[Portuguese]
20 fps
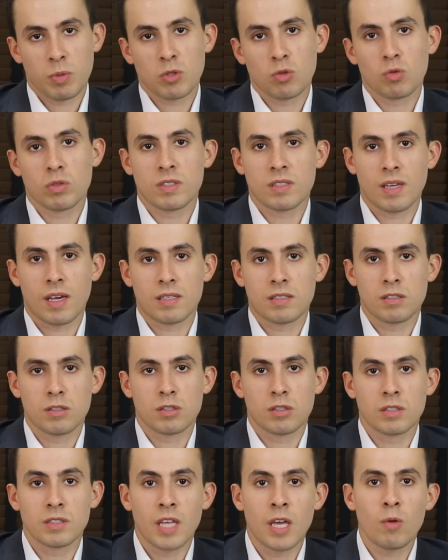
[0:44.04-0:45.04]
pessoas que
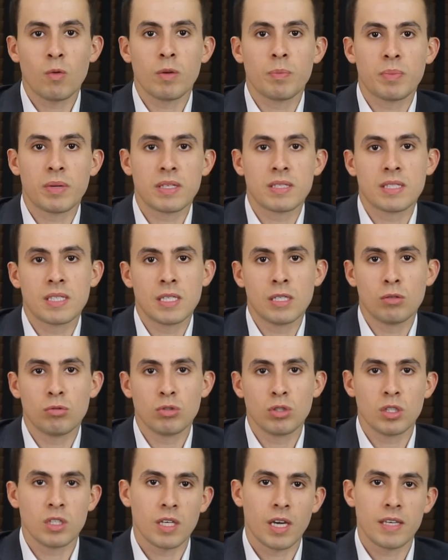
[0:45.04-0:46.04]
assistem têm uma impressão
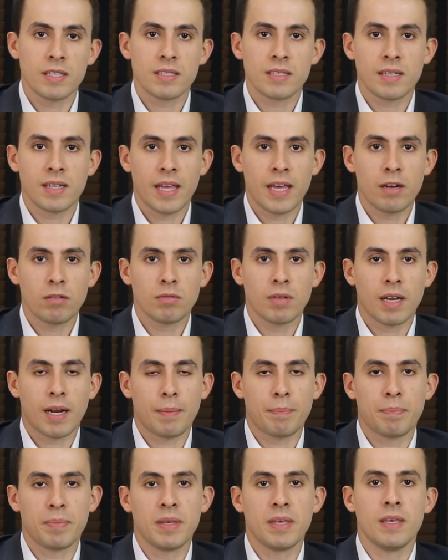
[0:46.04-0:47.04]
de que a
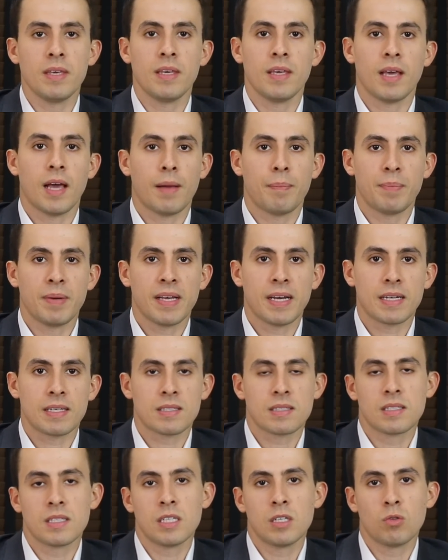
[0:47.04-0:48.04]
escleroterapia, a
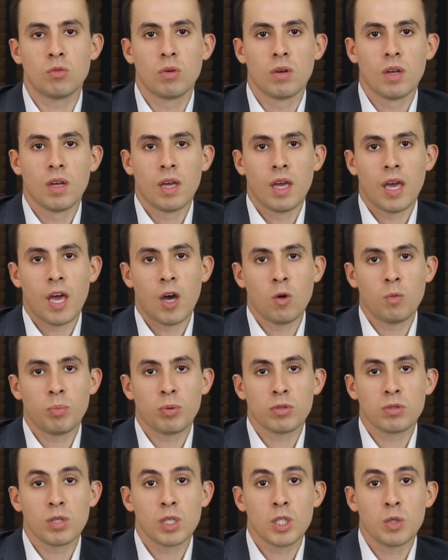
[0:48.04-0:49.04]
aplicação, é um
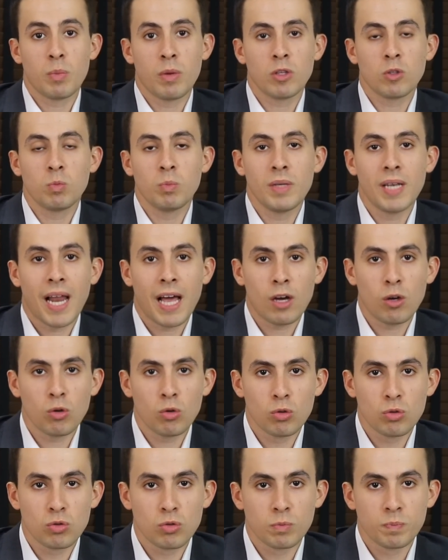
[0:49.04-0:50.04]
procedimento
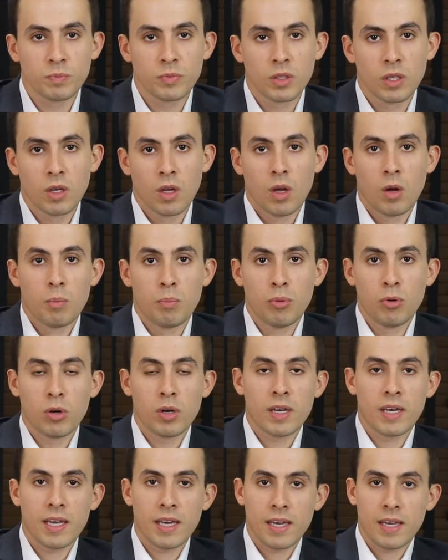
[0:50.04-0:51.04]
milagroso,
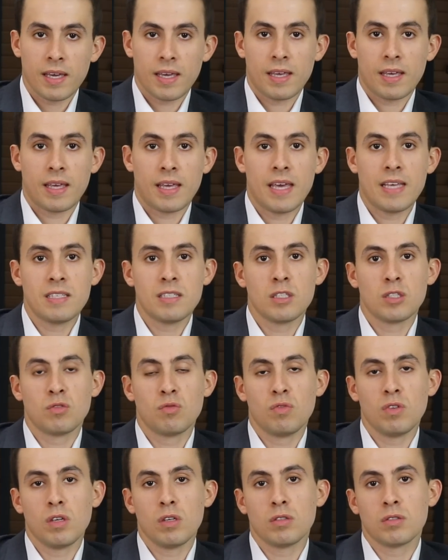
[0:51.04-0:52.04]
porque esses
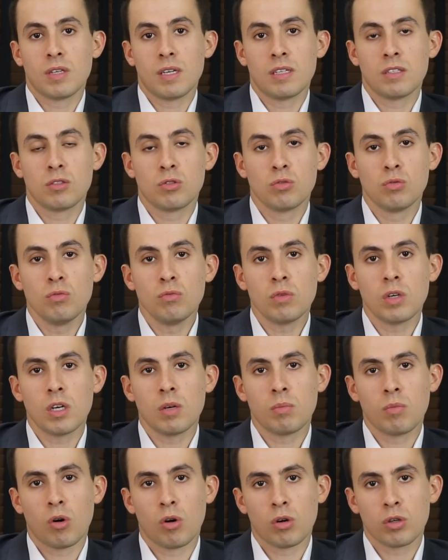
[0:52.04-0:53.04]
vídeos eles nunca
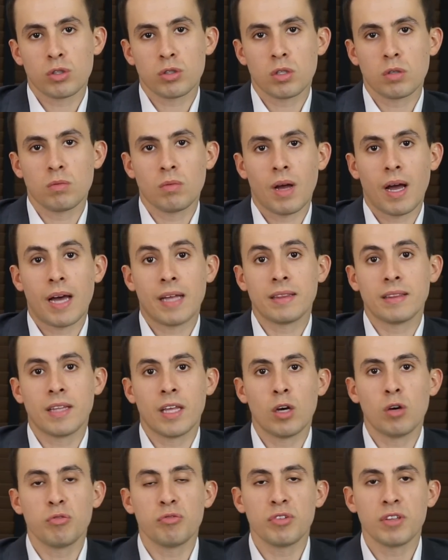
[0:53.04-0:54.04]
mostram
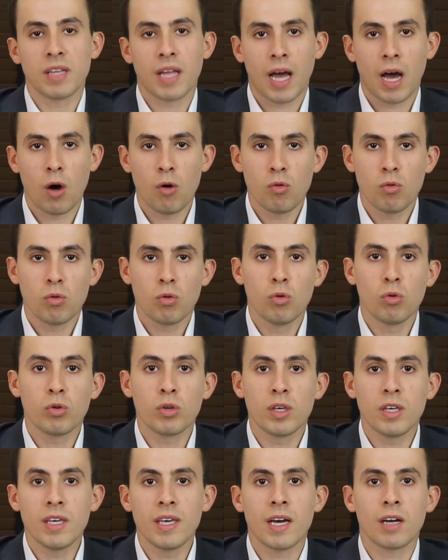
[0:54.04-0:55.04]
até o final o
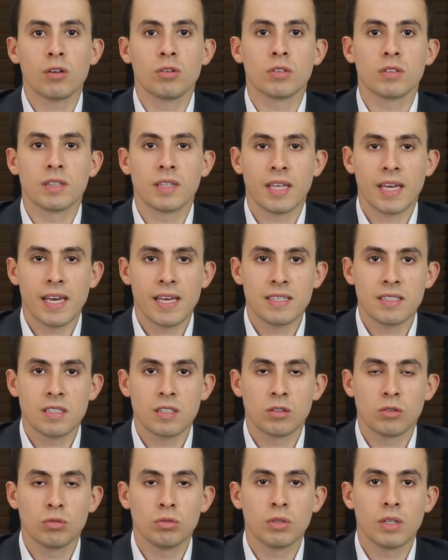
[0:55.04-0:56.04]
que
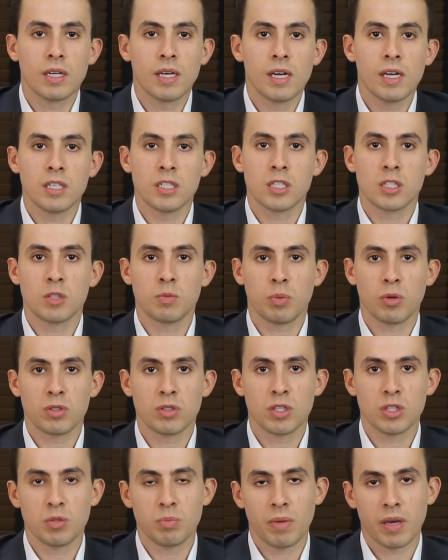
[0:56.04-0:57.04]
acontece durante esse
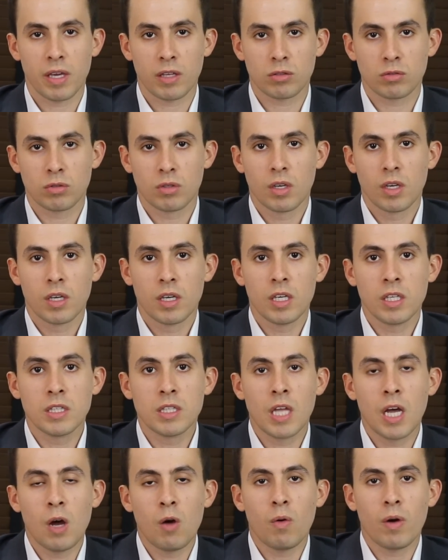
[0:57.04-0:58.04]
procedimento e
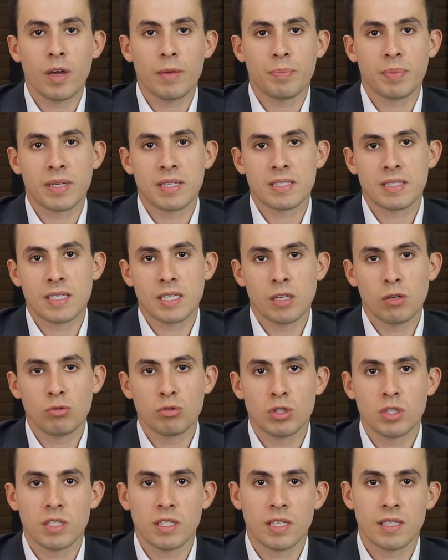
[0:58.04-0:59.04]
dão a impressão
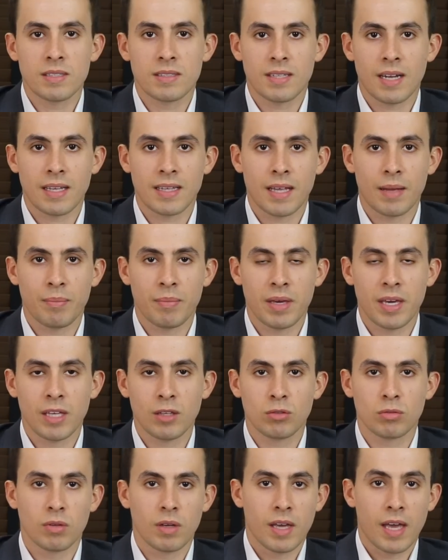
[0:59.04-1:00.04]
de que esse
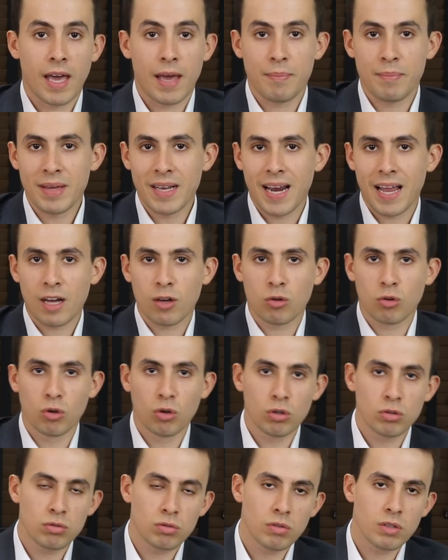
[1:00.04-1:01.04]
tratamento é
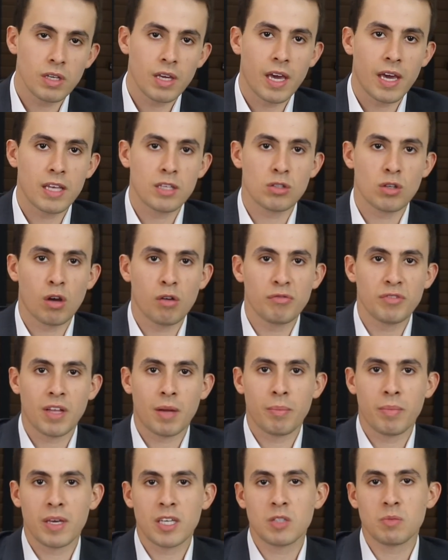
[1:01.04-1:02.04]
milagroso e resolve
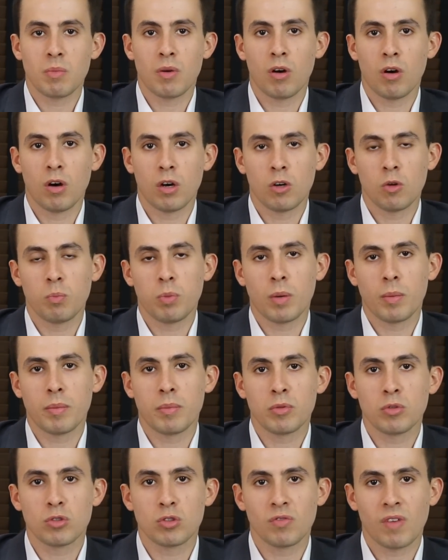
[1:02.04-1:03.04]
na mesma hora o
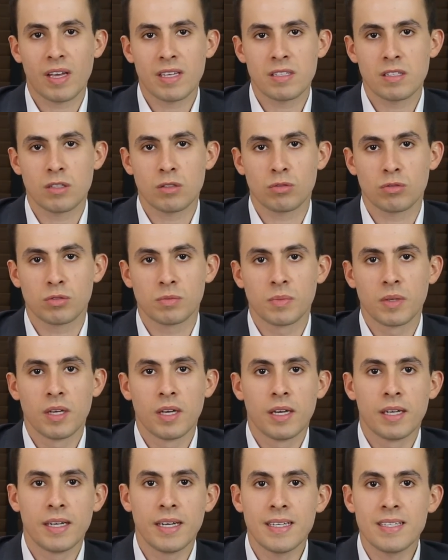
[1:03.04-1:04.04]
problema dos vasinhos.
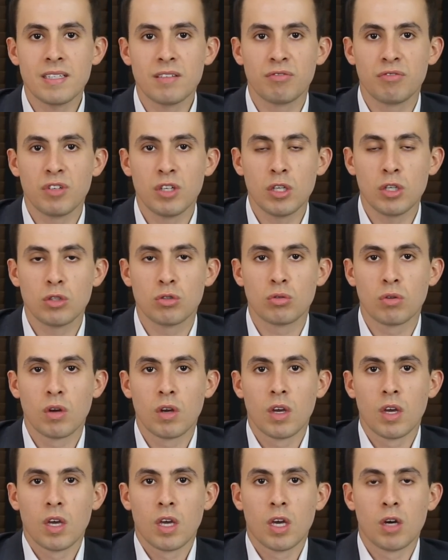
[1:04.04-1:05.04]
Nesse vídeo
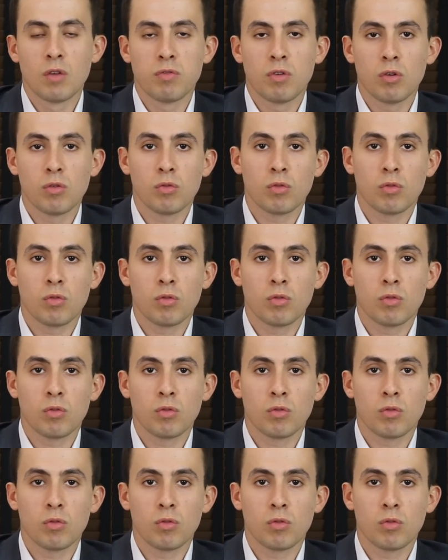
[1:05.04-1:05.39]
eu vou,